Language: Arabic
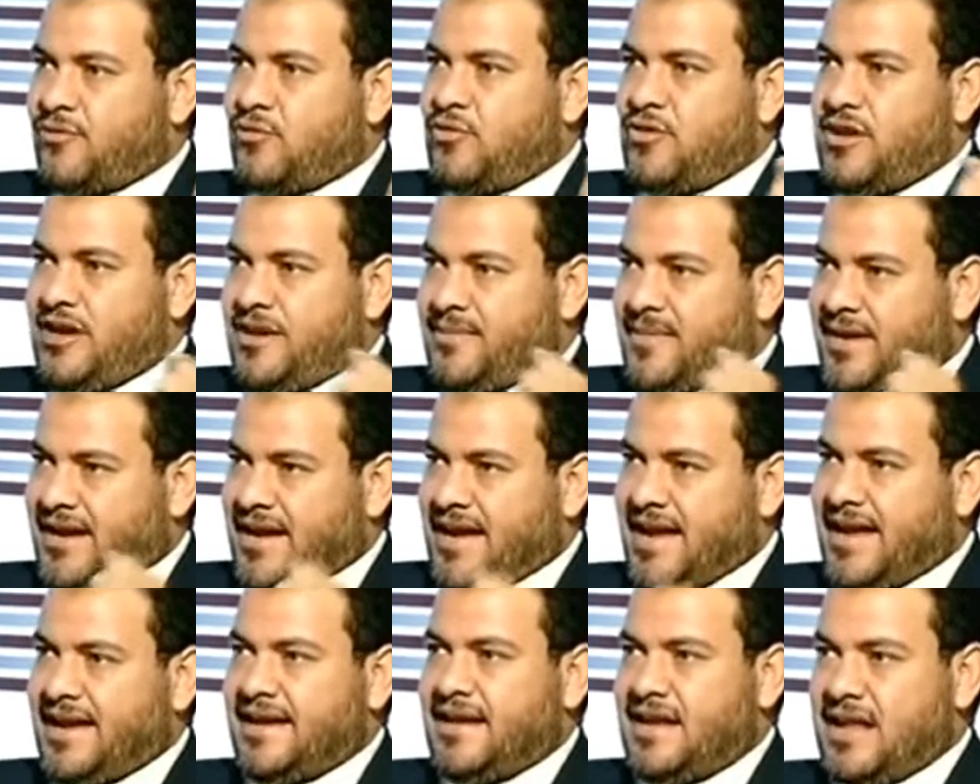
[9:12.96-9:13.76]
كل
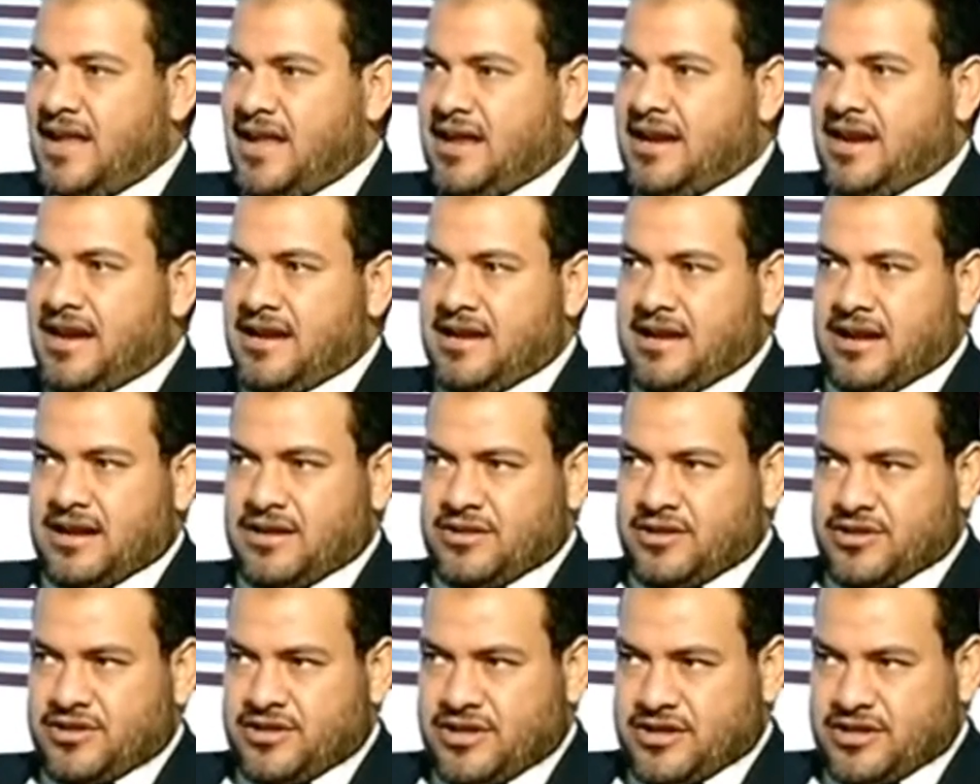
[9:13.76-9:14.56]
مكان لان
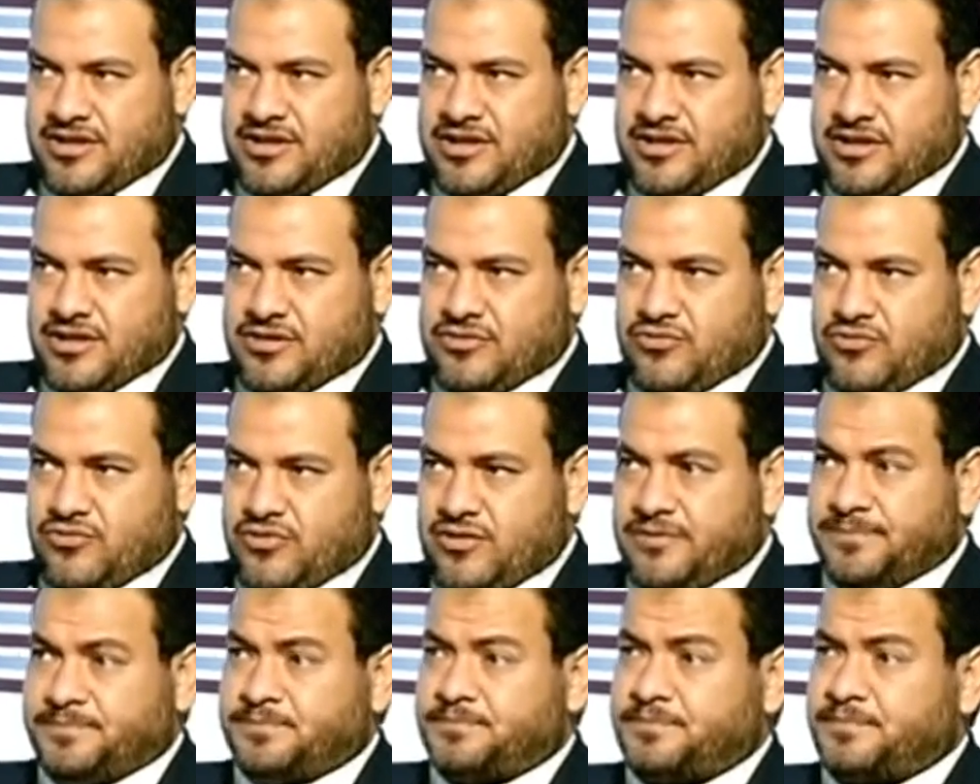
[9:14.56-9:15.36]
حضرتك تقدر
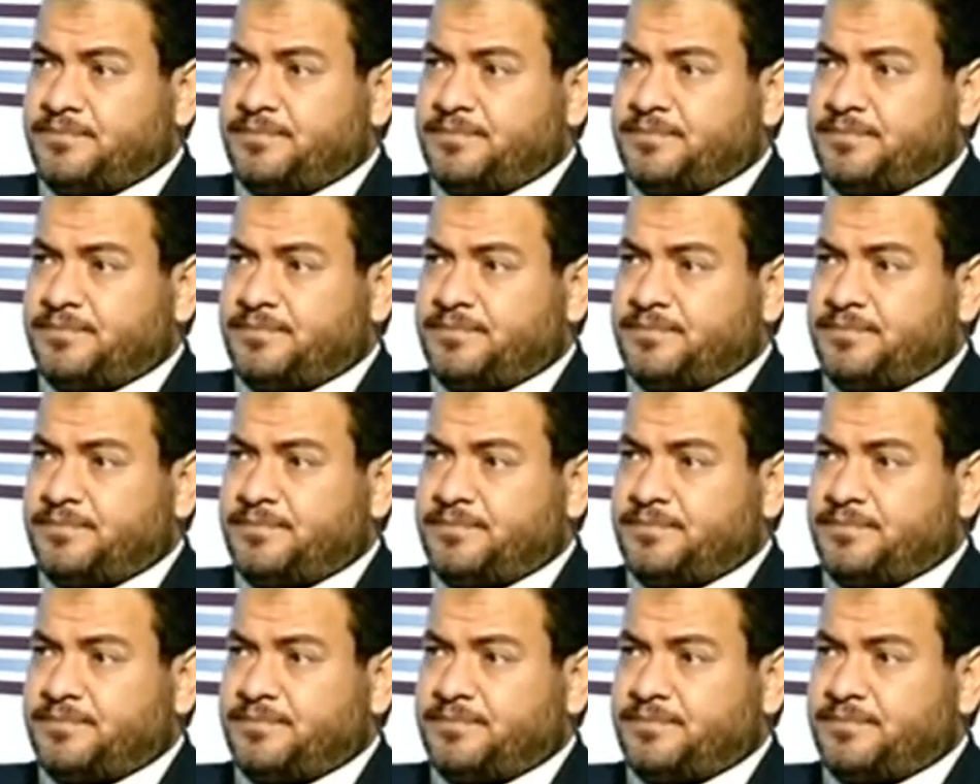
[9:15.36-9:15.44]
تقول